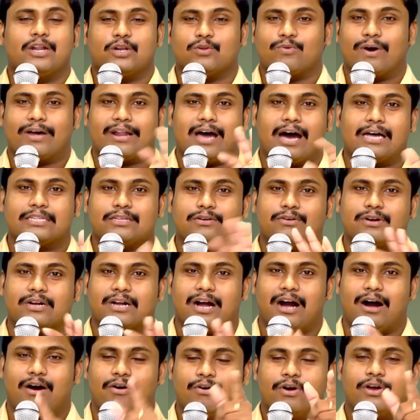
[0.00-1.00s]
నువ్వు అనాథవు
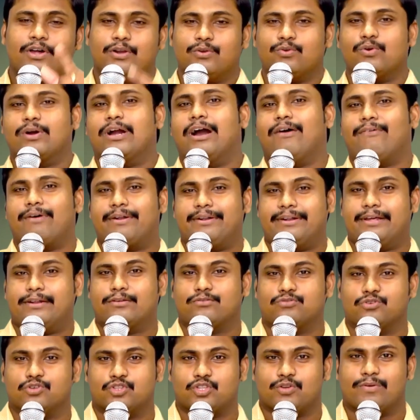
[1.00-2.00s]
కావు నువ్వు గవర్నర్
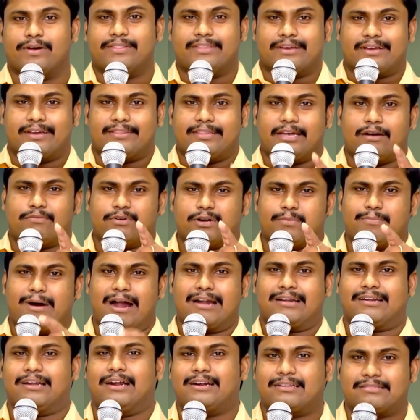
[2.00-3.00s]
కూతురు అందుకే దేవుడు
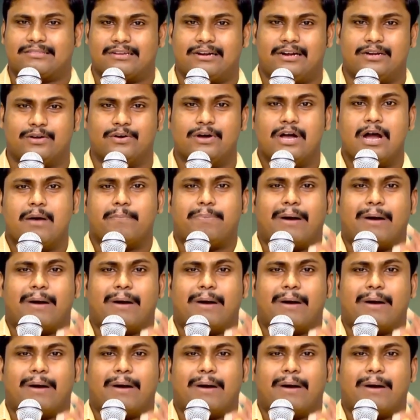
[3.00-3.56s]
మాట్లాడుతున్నాడు